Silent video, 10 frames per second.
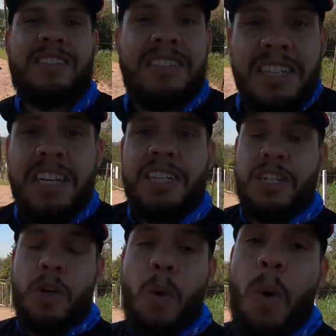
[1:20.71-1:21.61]

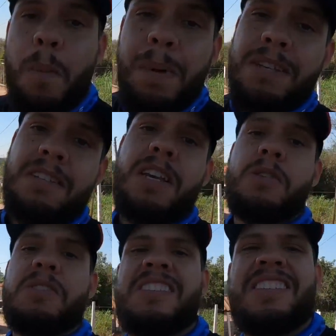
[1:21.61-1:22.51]
seguinte, o
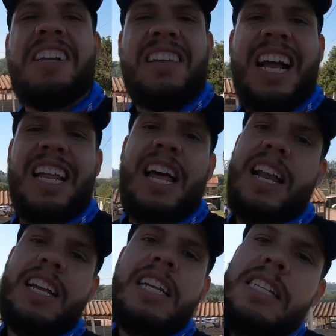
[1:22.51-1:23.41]
pesqueiro Santa
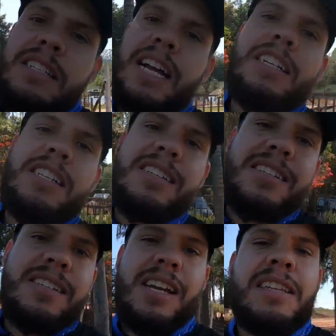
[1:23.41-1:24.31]
Clara aqui na cidade de
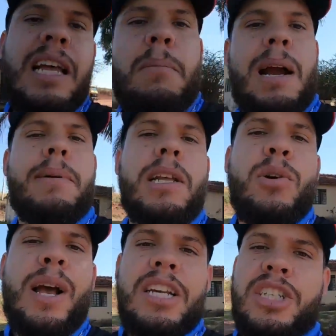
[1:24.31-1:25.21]
Santa Bárbara
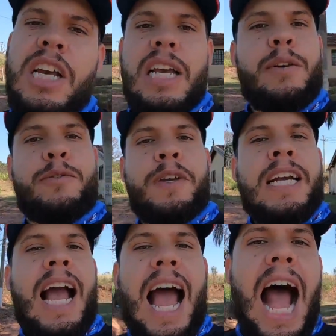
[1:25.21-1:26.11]
do Oeste
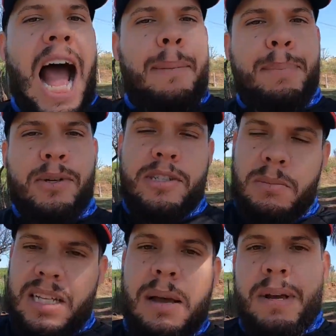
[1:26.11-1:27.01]
fica
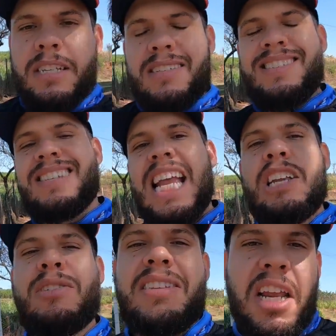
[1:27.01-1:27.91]
aproximadamente
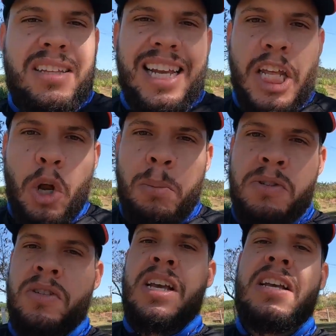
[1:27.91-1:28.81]
130
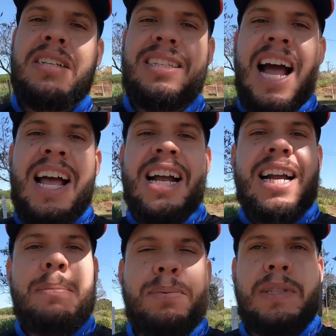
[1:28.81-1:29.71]
quilômetros da
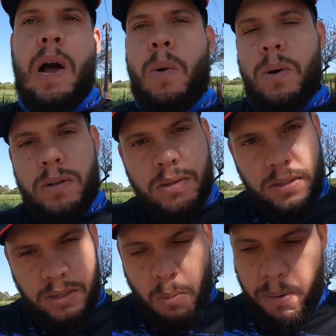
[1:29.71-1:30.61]
capital,
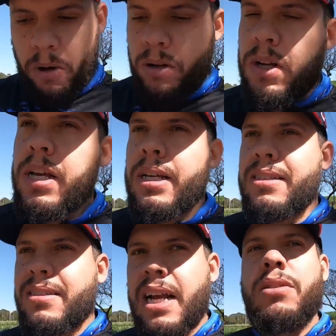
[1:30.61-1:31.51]
São Paulo,
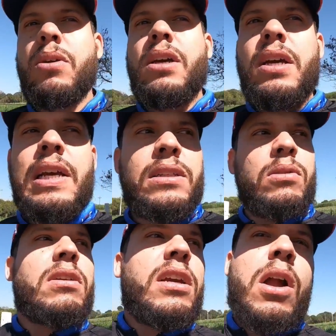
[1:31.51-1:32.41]
certo?
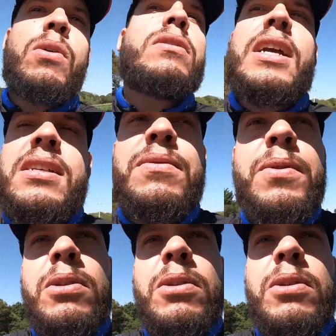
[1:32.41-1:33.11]
Então o que, que acontece?